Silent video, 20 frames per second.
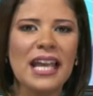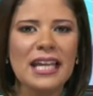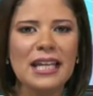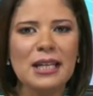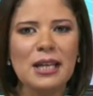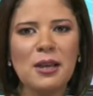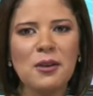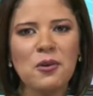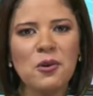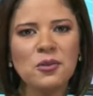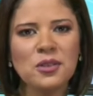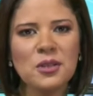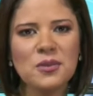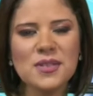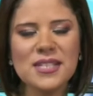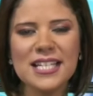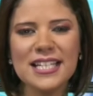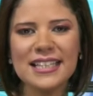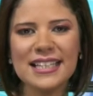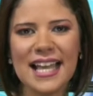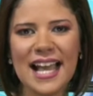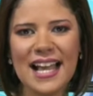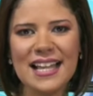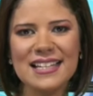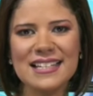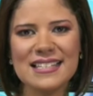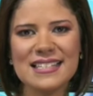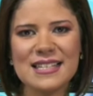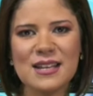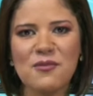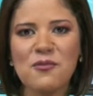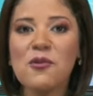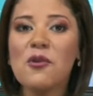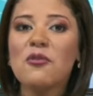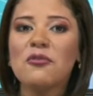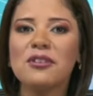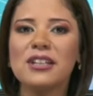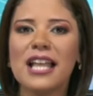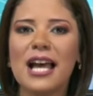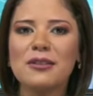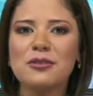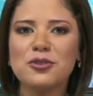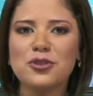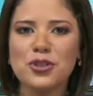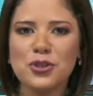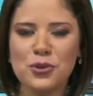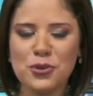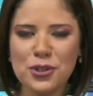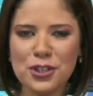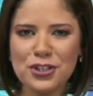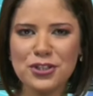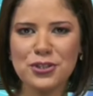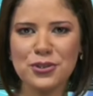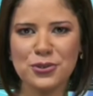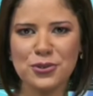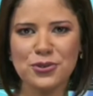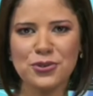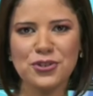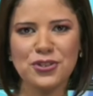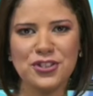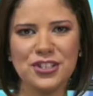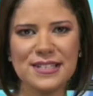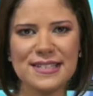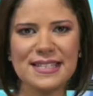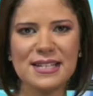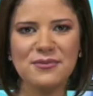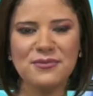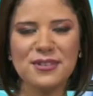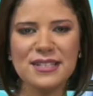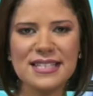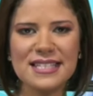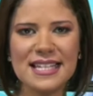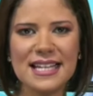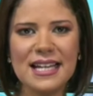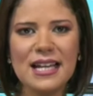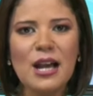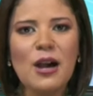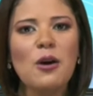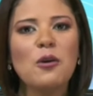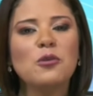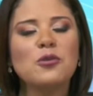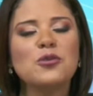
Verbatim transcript: E quem conta os detalhes é o convidado de hoje do Justiça e Você,